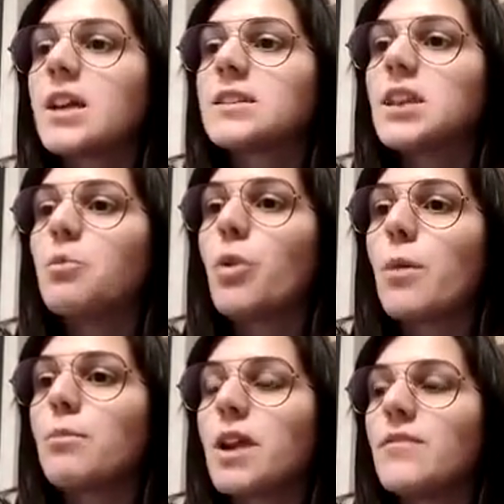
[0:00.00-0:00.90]
Si può
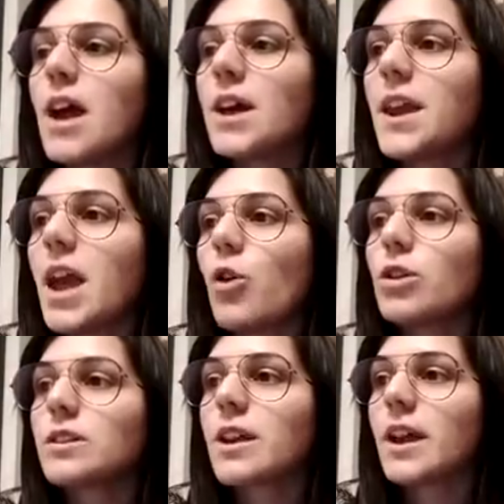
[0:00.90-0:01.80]
abbreviare
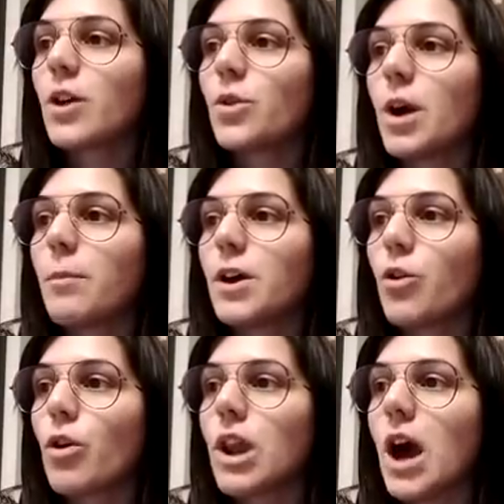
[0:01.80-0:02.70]
oltre che una
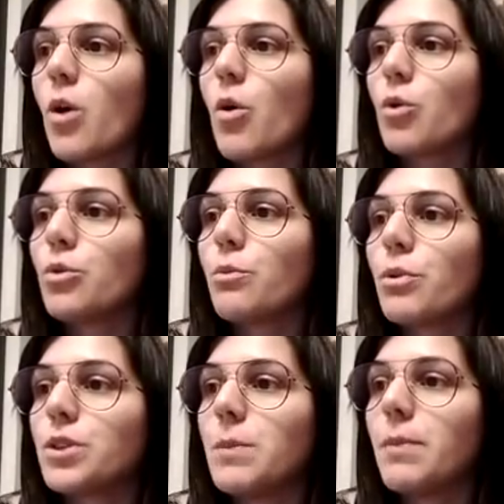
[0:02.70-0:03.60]
parola o un
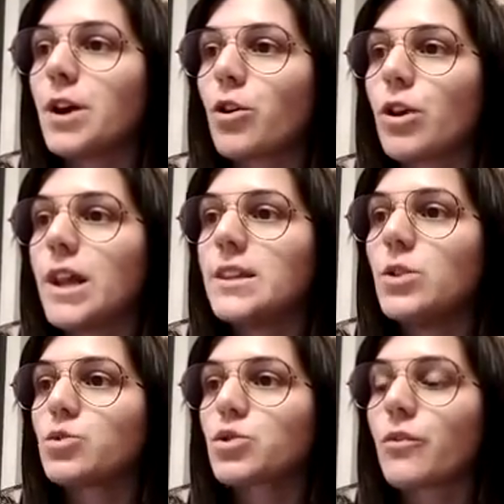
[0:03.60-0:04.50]
gruppo di parole
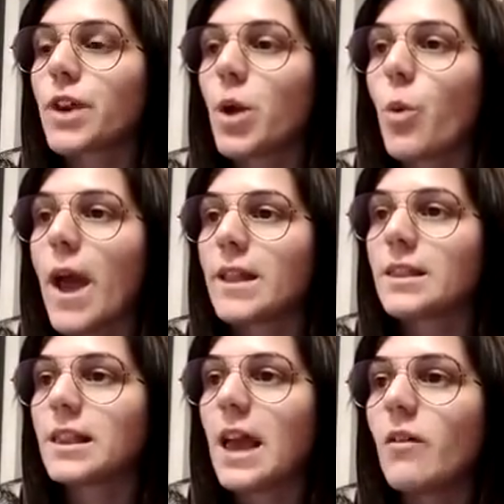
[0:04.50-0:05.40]
di uso
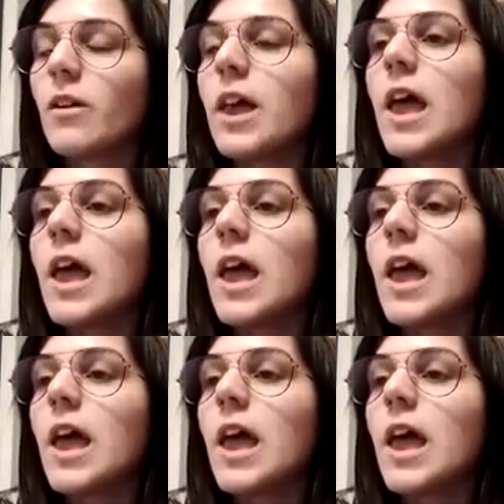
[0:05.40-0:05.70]
frequente,